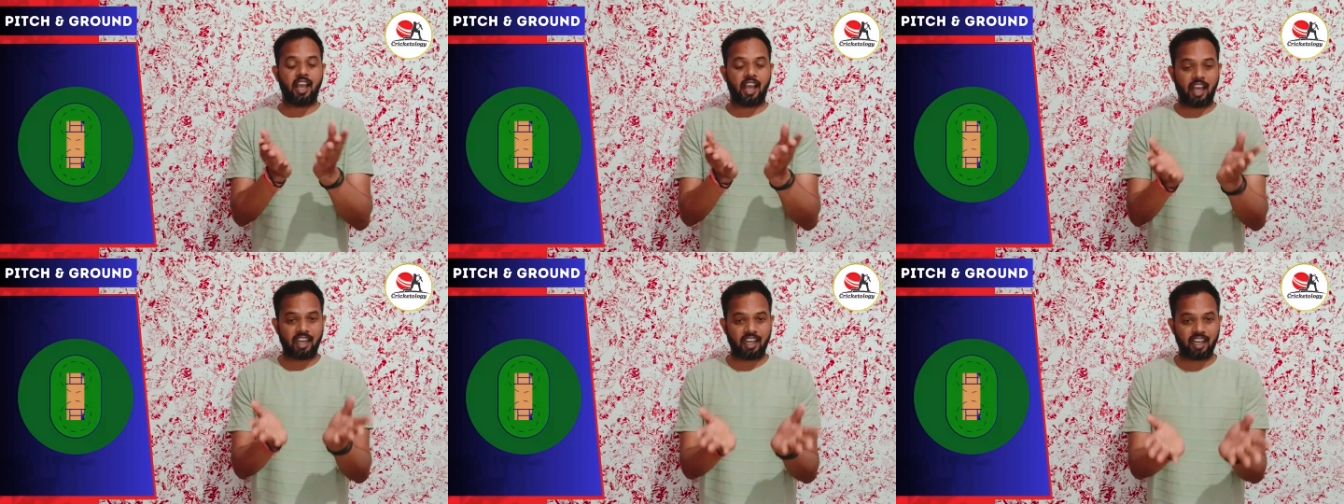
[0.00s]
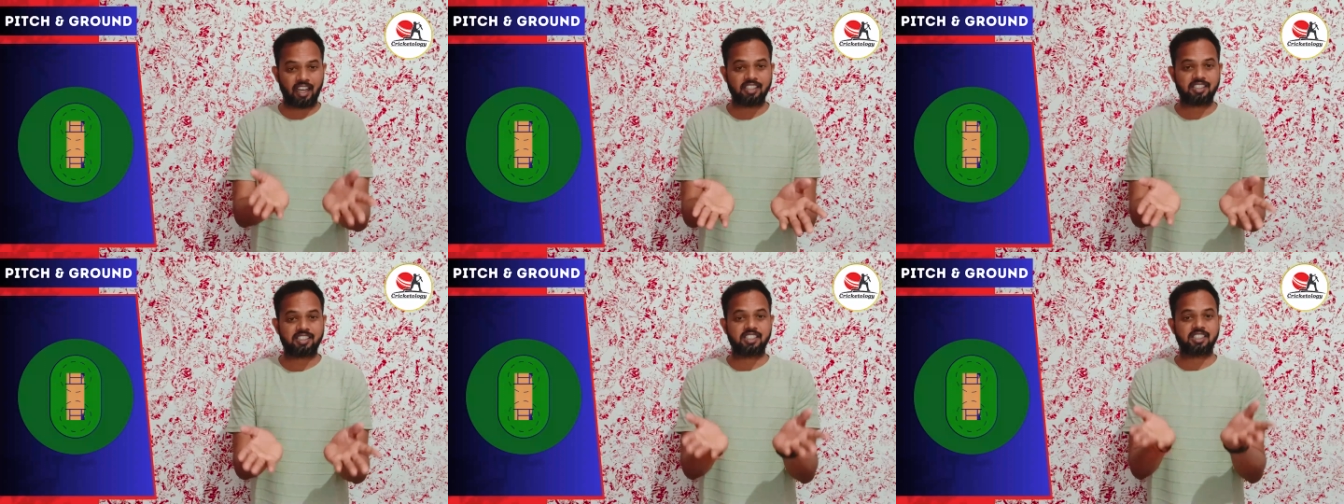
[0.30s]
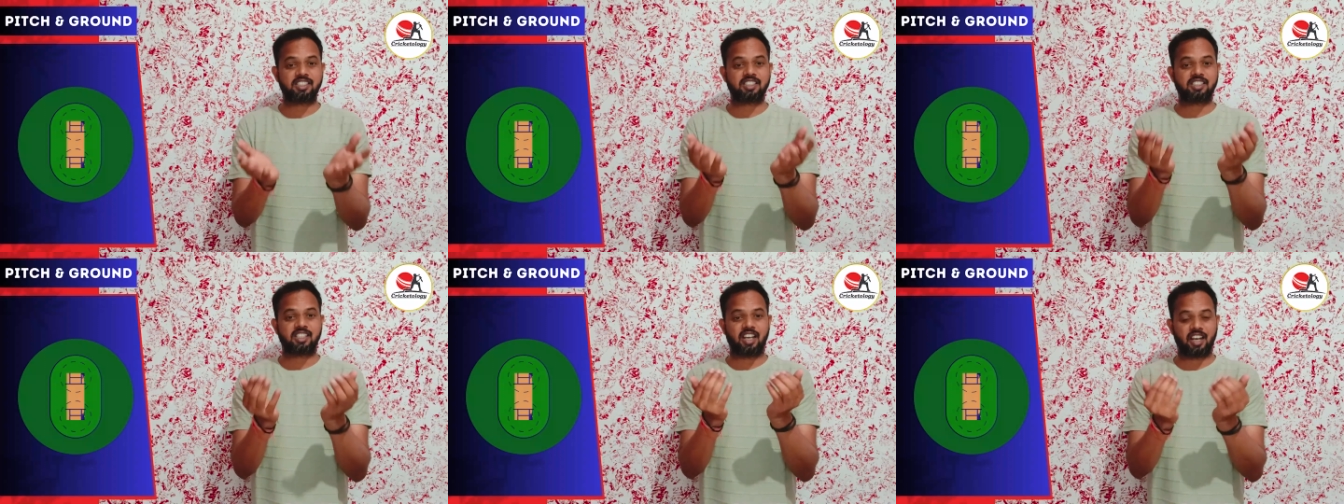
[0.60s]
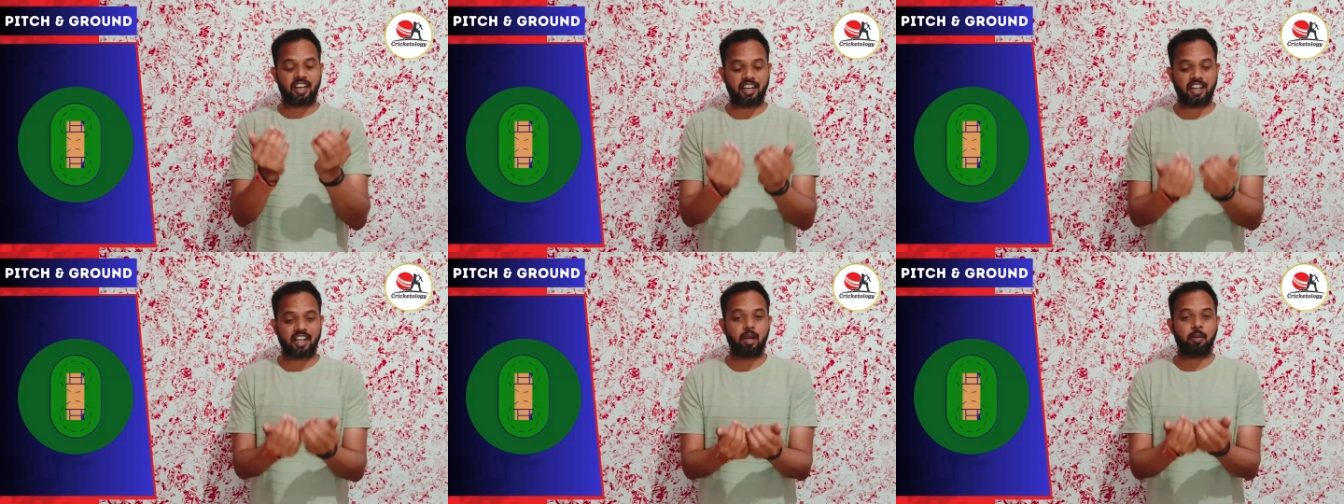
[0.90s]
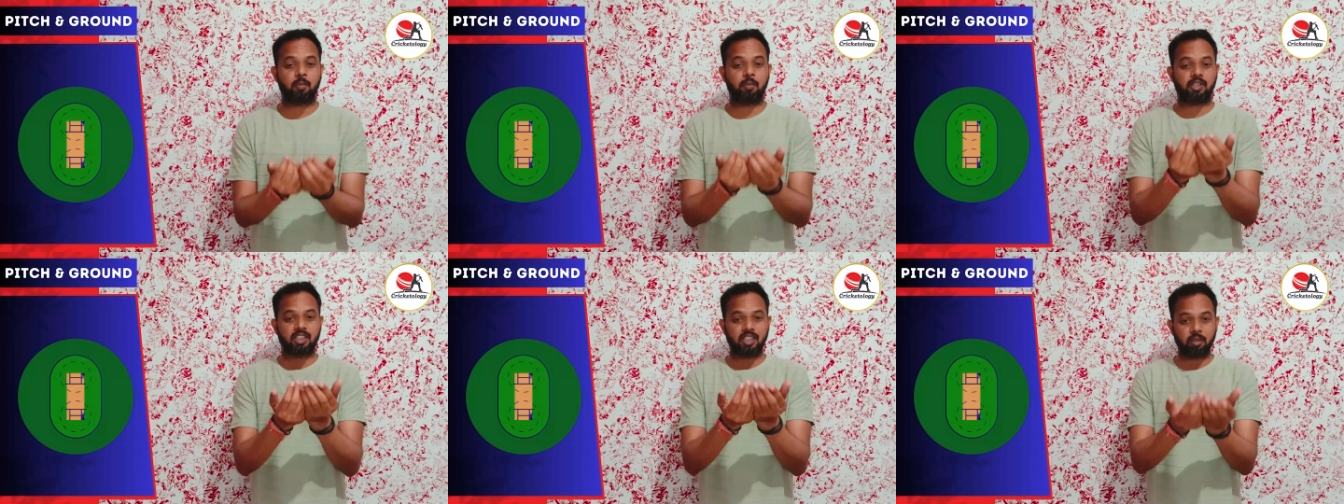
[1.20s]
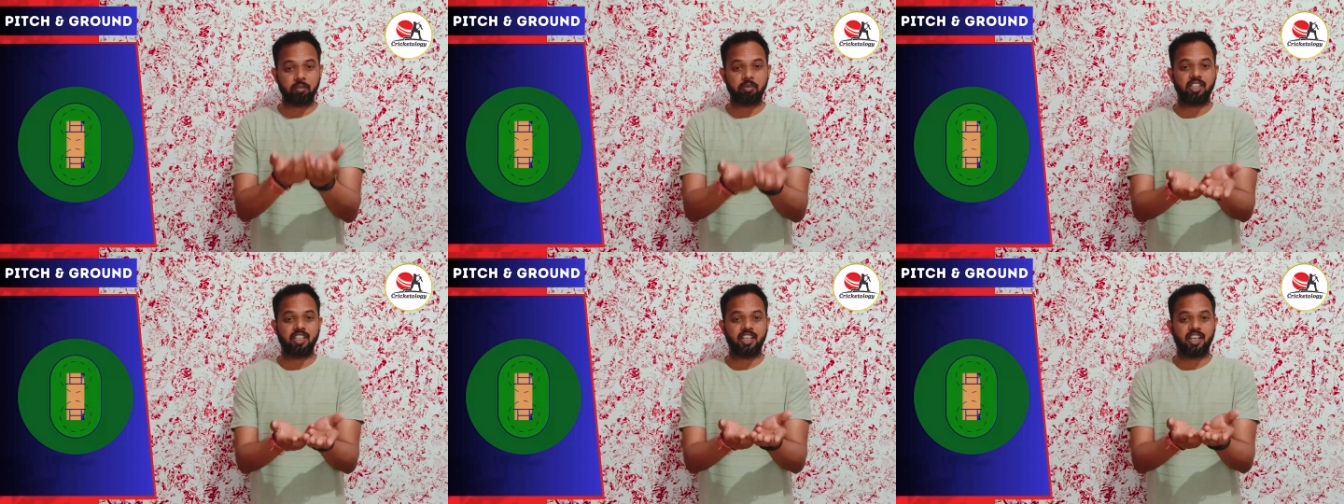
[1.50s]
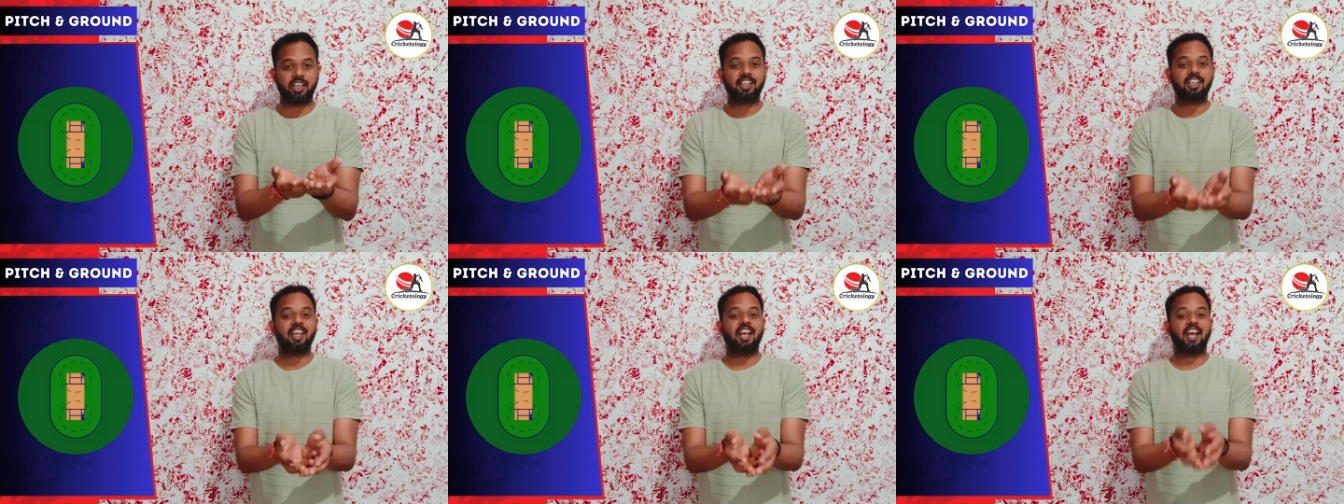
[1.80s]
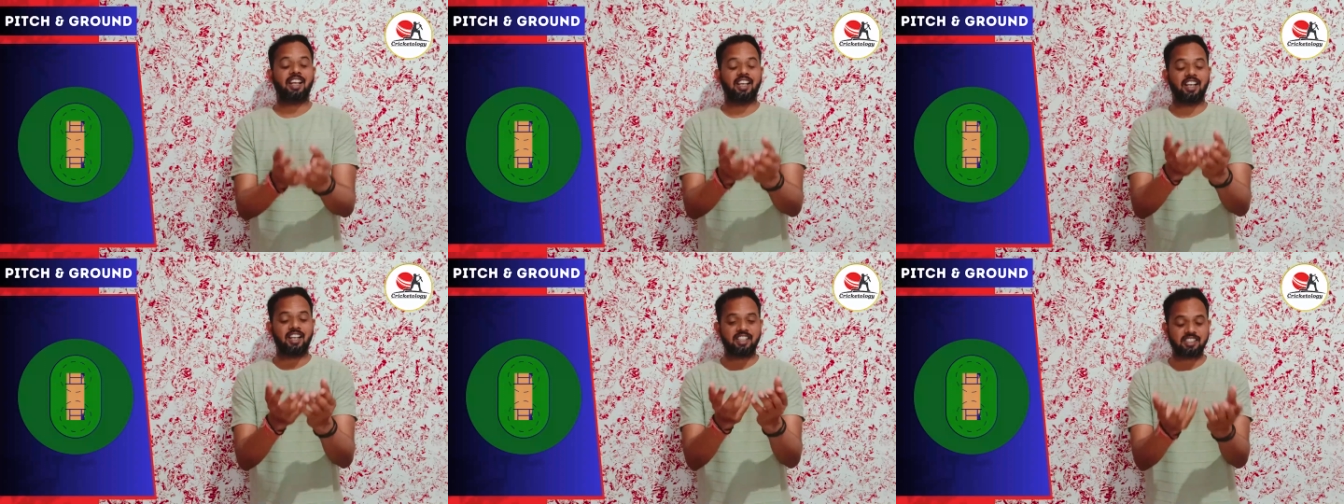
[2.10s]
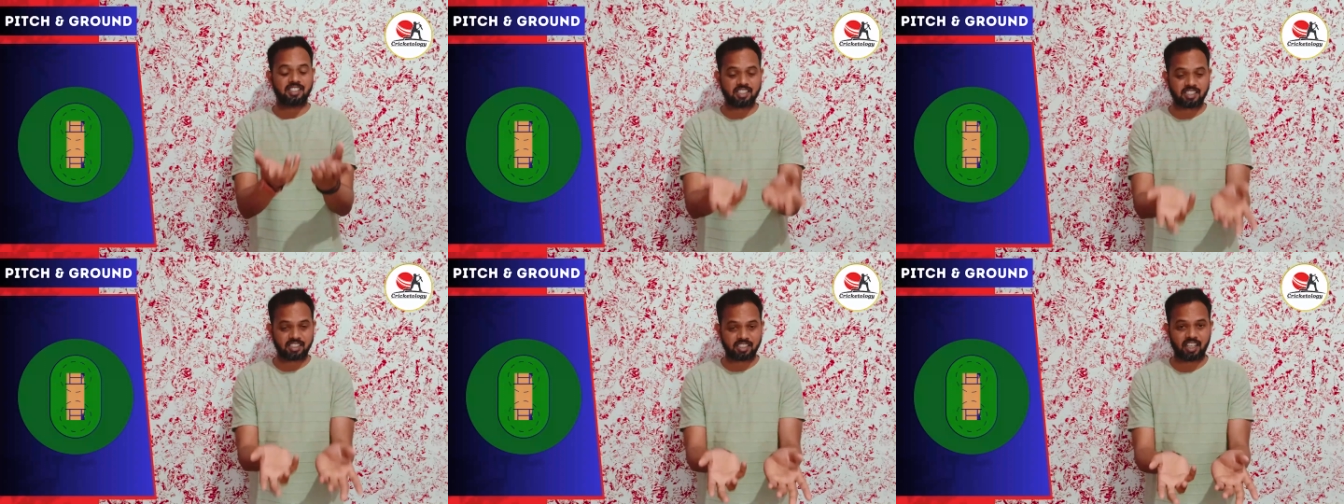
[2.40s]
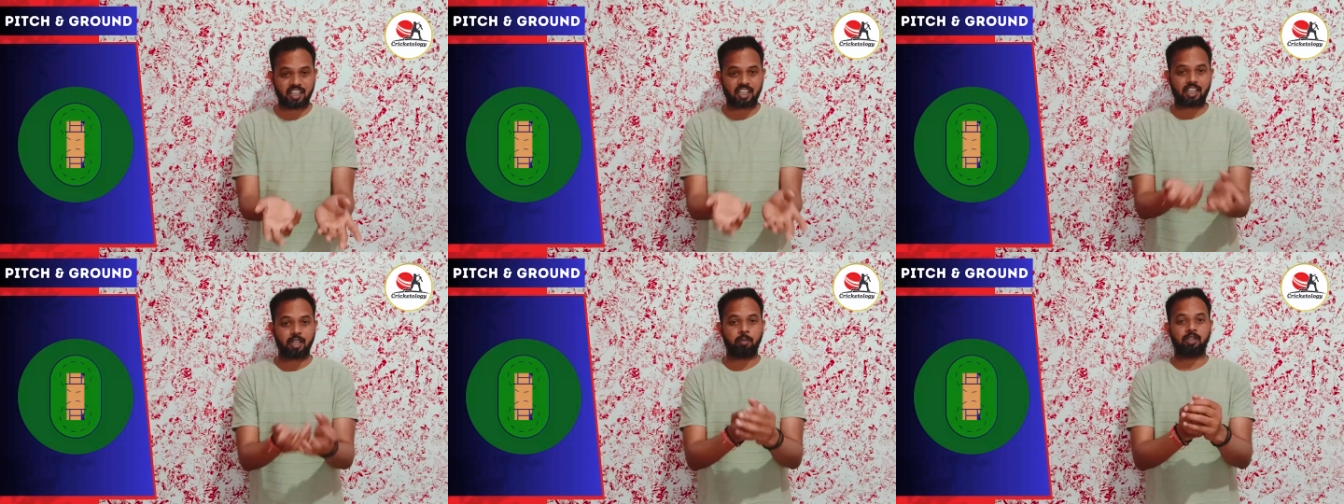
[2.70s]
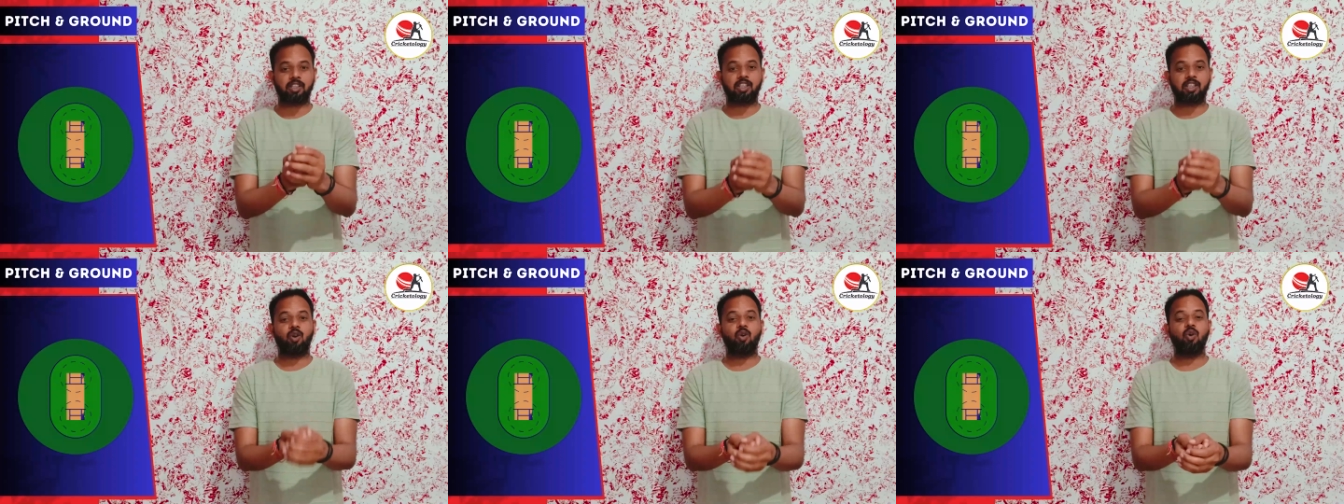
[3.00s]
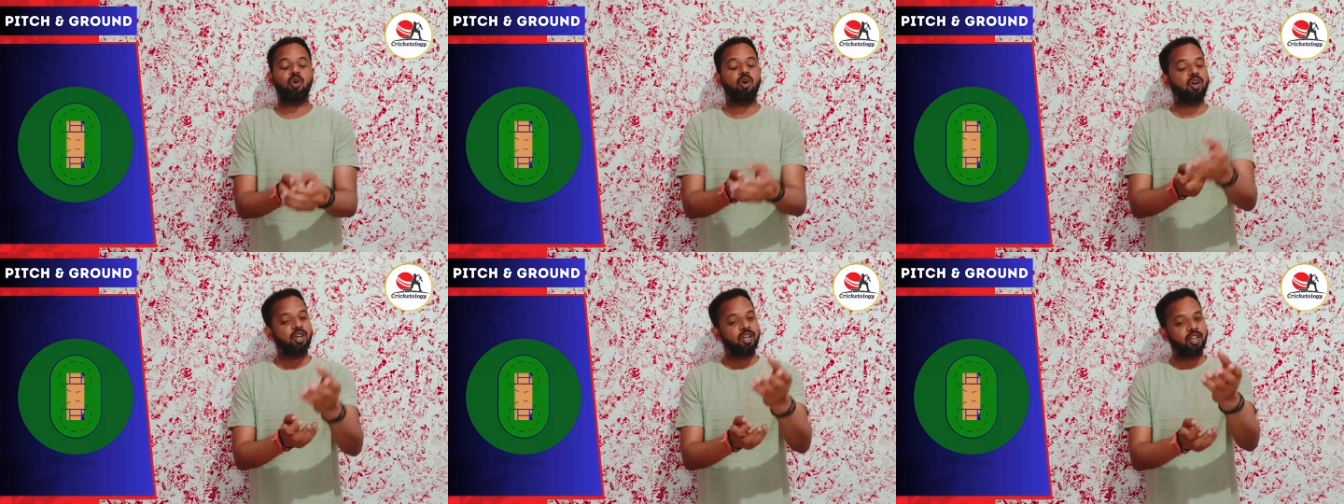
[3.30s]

एनालिसिस करने का मतलब ही है कि एनालिसिस करके बताओ